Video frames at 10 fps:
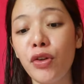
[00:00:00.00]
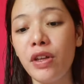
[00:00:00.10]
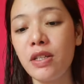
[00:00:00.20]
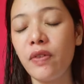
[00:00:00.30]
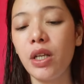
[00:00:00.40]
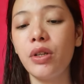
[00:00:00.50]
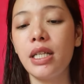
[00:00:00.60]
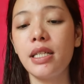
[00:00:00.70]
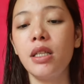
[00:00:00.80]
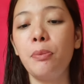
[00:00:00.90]
for this video.
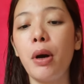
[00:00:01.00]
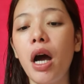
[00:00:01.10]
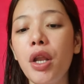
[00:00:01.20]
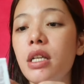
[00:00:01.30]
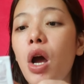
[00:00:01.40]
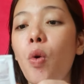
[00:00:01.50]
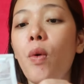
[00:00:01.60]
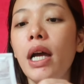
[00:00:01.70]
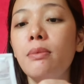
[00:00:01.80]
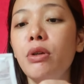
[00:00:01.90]
This is the Pond
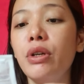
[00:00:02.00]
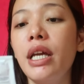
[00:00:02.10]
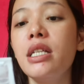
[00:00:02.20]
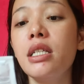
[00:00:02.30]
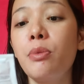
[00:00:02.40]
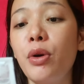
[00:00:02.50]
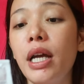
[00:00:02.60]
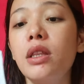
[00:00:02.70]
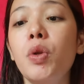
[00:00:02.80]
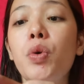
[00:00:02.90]
White Beauty Insta
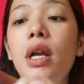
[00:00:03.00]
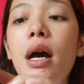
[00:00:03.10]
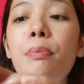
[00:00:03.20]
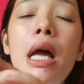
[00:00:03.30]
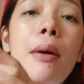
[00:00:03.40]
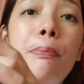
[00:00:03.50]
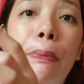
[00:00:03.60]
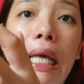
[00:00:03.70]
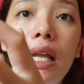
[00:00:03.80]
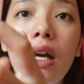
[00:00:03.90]
Bright Tone Up
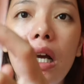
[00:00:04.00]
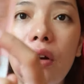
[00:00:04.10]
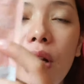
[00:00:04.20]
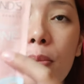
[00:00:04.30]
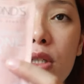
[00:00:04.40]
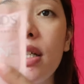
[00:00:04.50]
Milk Cream.